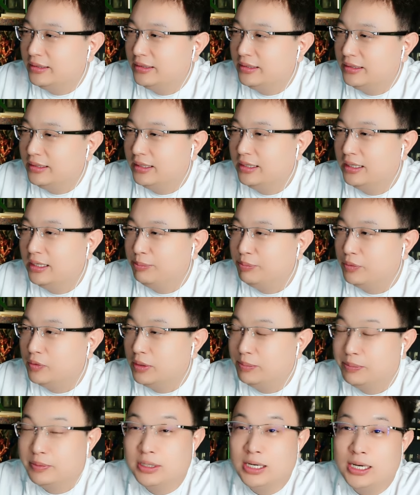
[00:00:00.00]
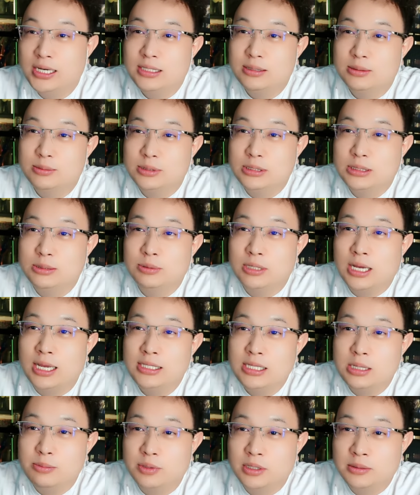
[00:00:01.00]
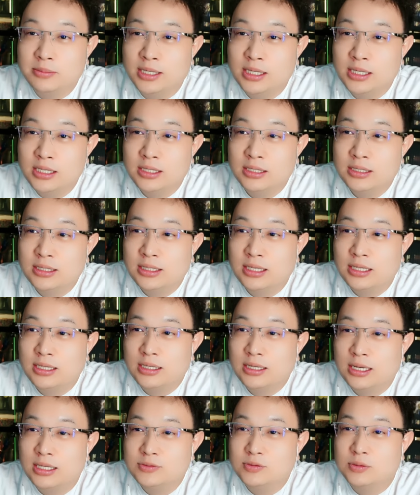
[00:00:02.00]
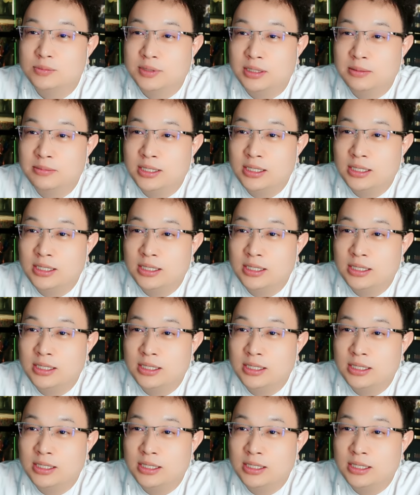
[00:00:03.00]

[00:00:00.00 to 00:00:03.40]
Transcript: 啊，博博还你们还念博吗？还做博吗？